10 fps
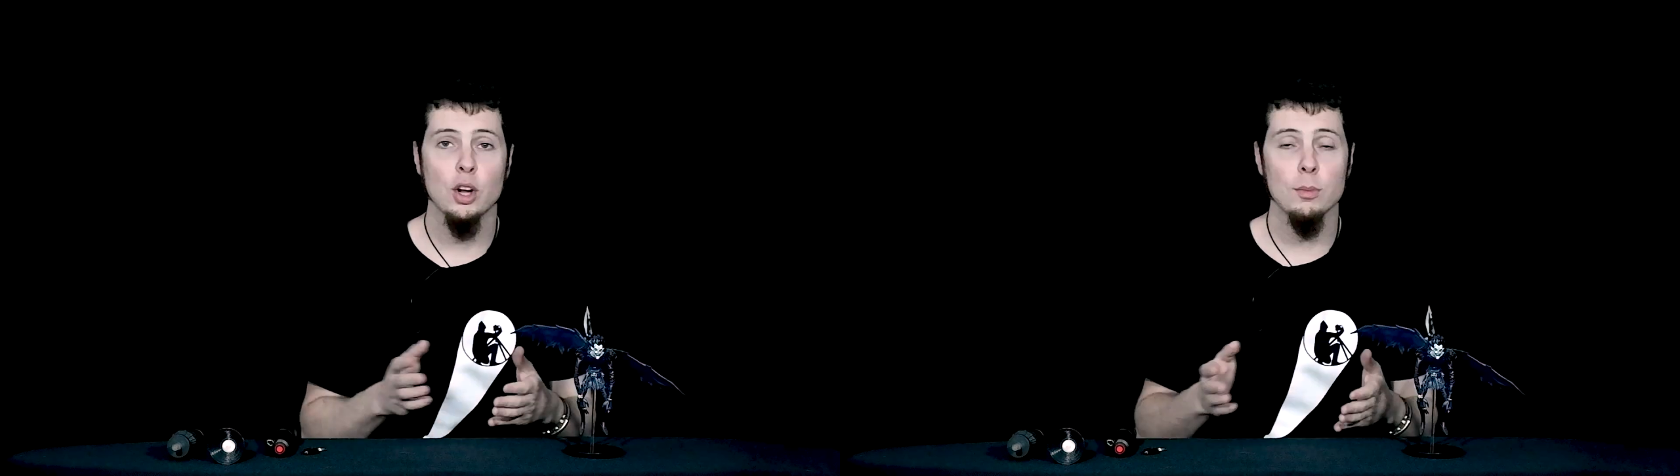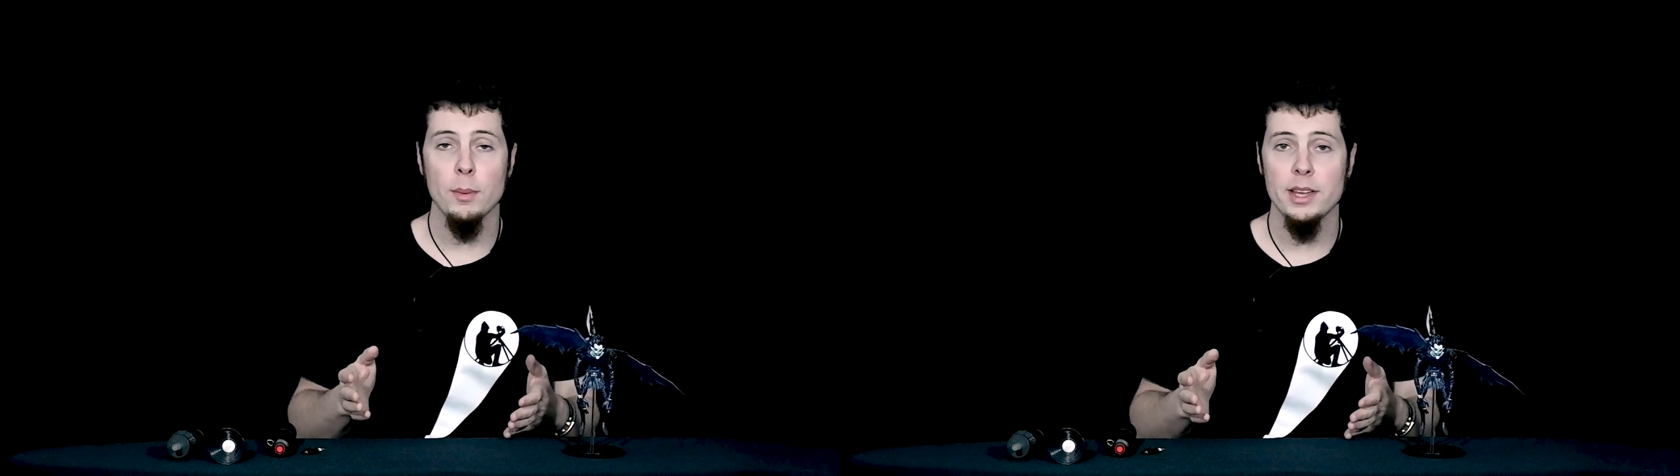
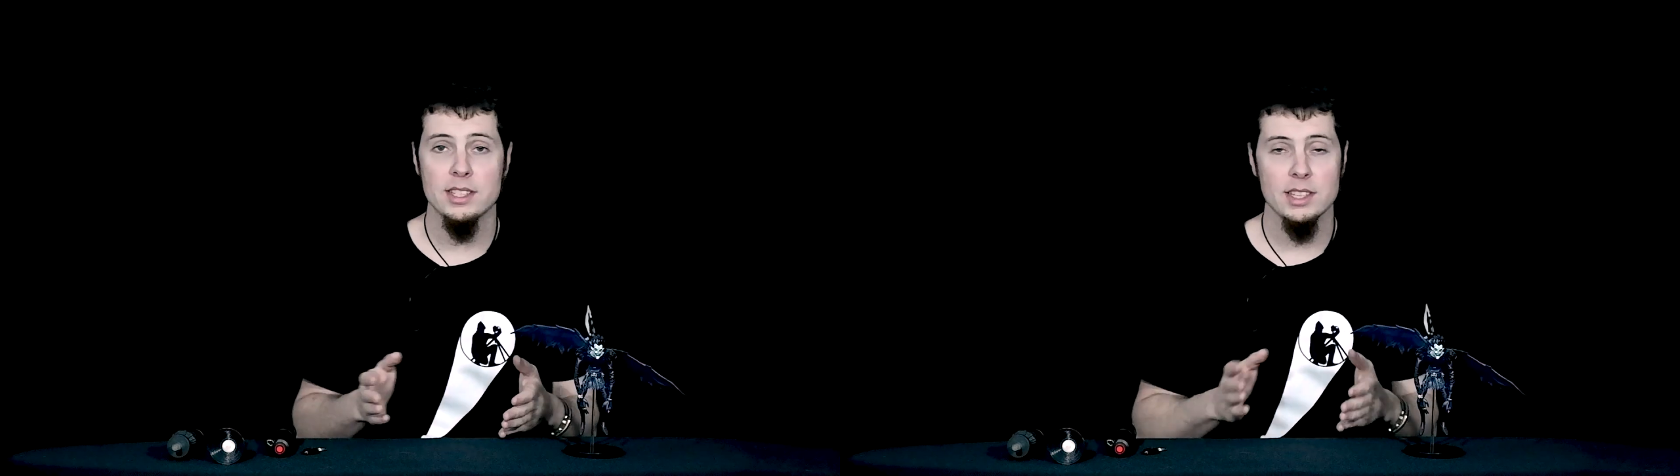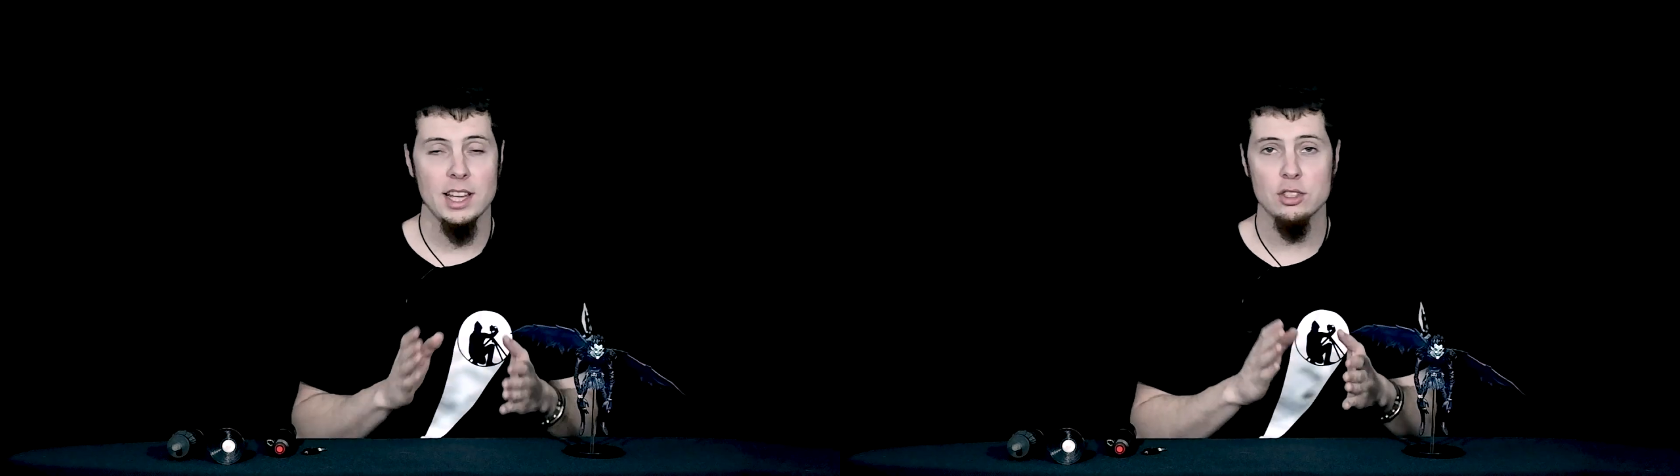Como
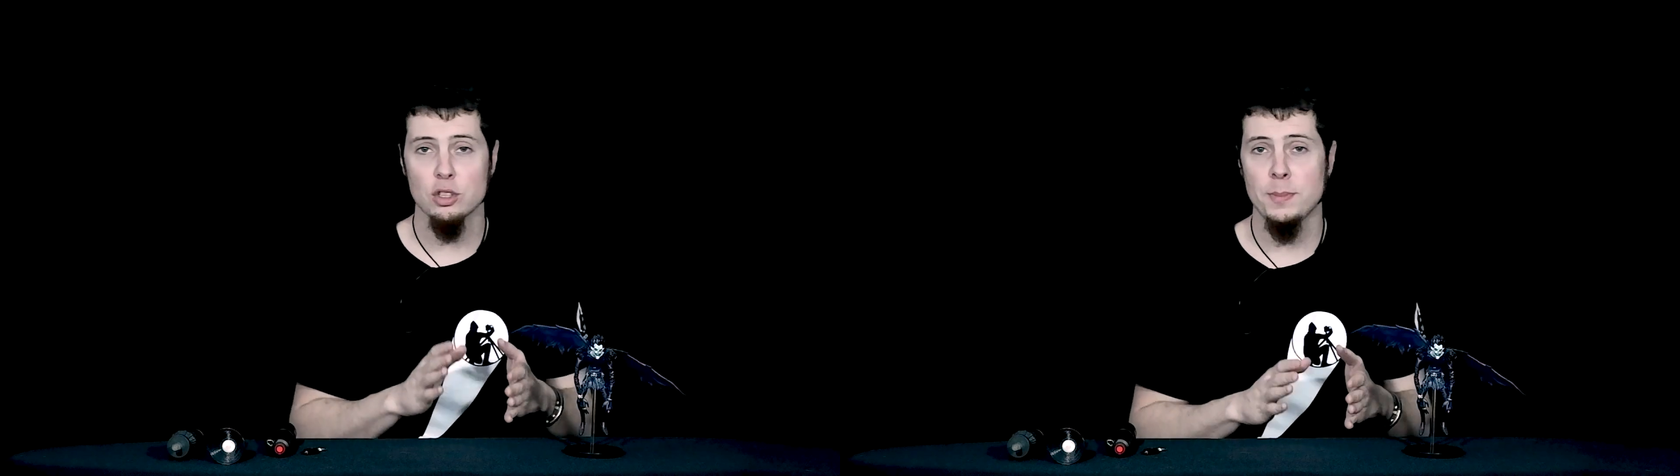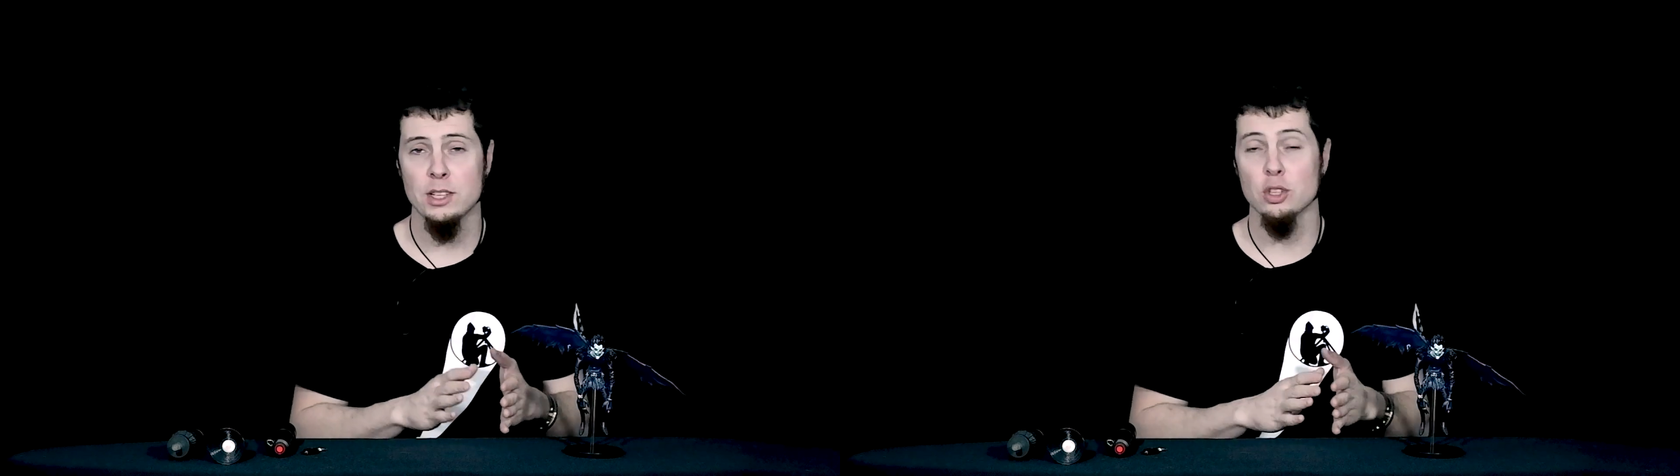veis,
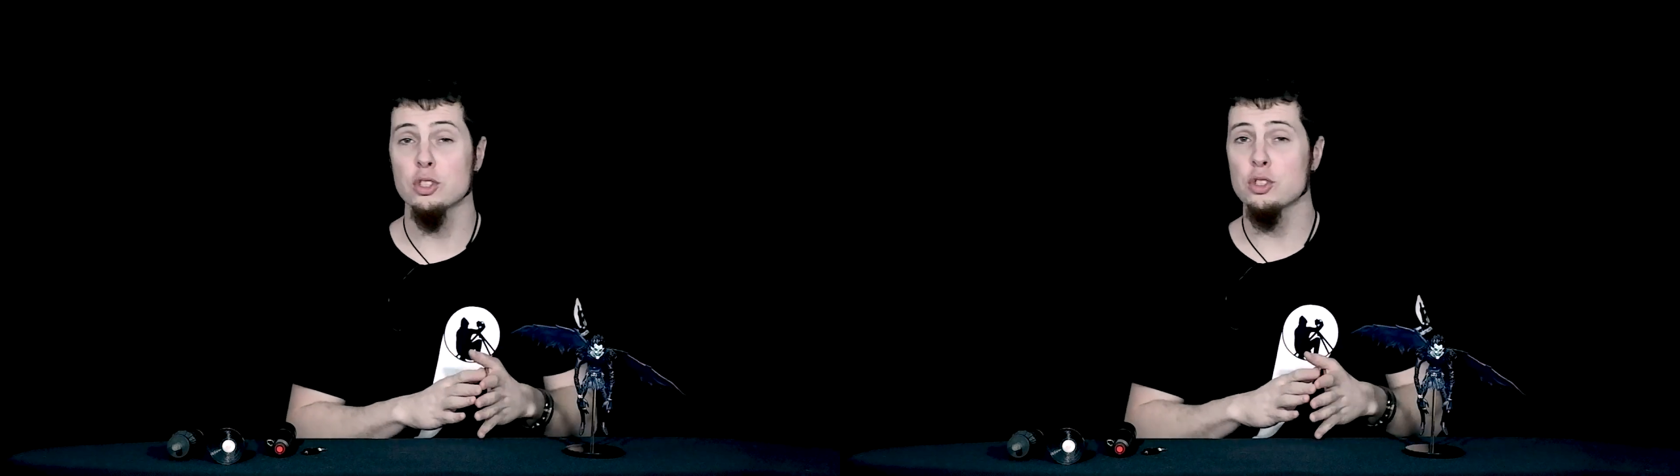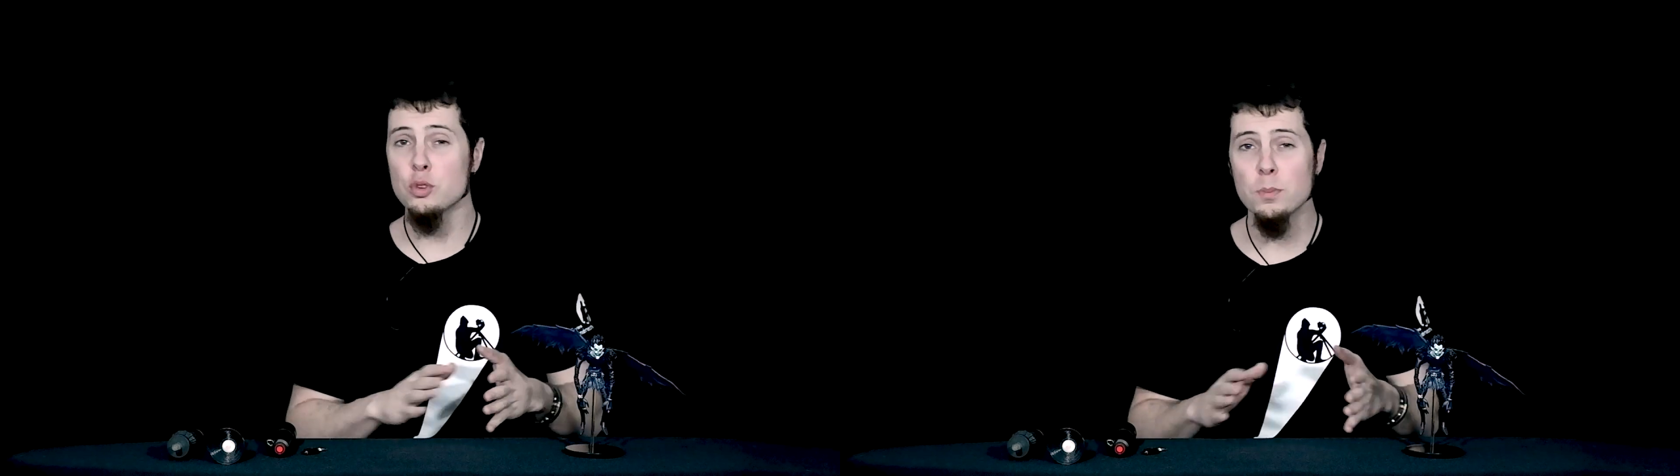estos
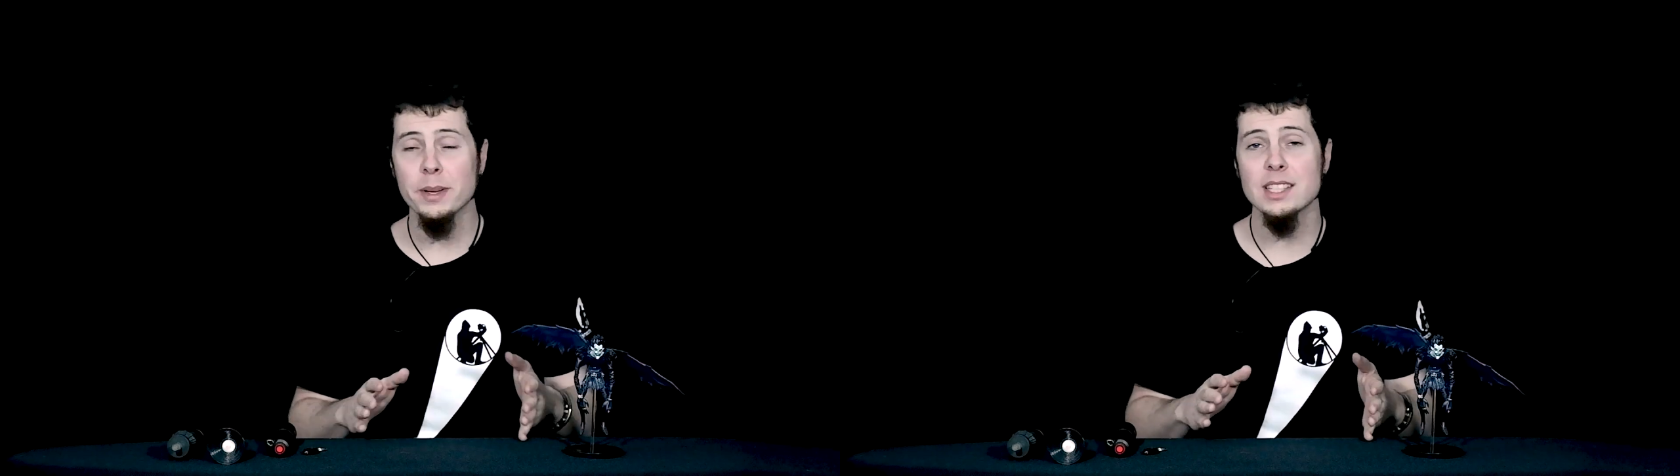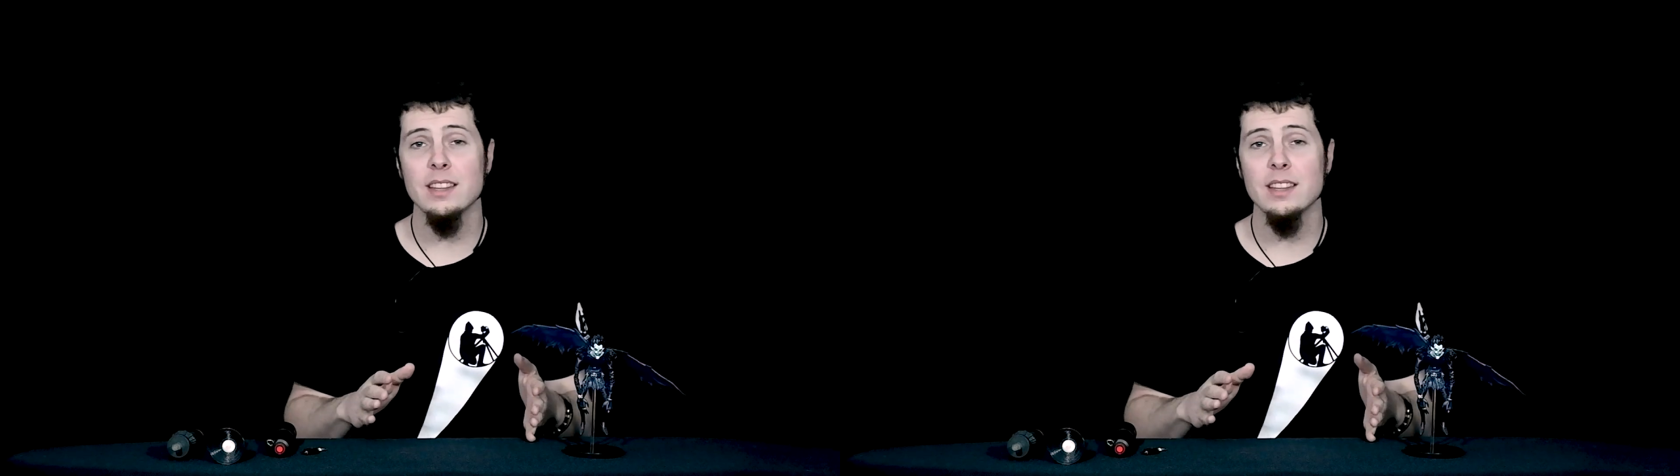pasos súper